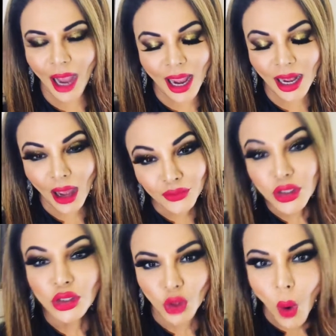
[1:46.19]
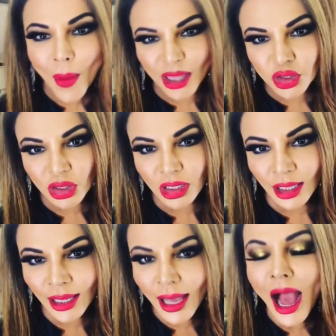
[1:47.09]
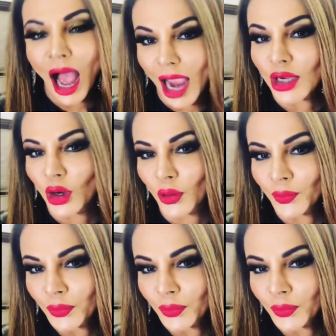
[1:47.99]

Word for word: आई लव यू सो मच चिटी आई नो